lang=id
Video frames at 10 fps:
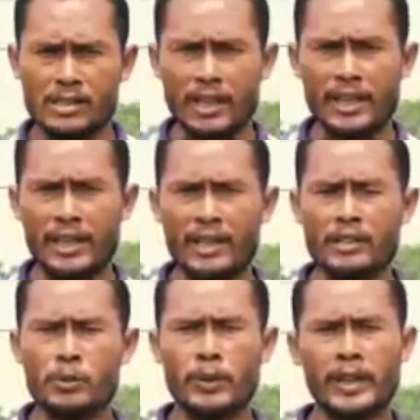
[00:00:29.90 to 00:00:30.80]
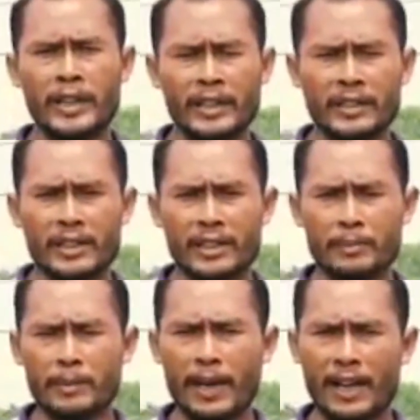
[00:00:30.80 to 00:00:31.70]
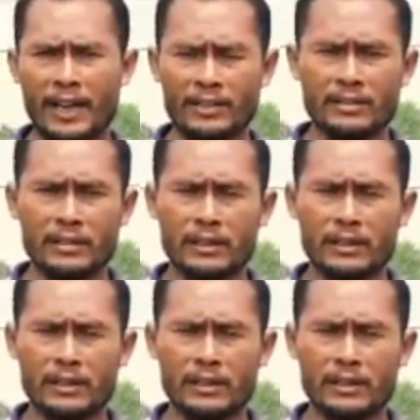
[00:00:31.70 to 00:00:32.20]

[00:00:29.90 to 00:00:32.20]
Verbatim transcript: Saya Subohi dari Pemalang,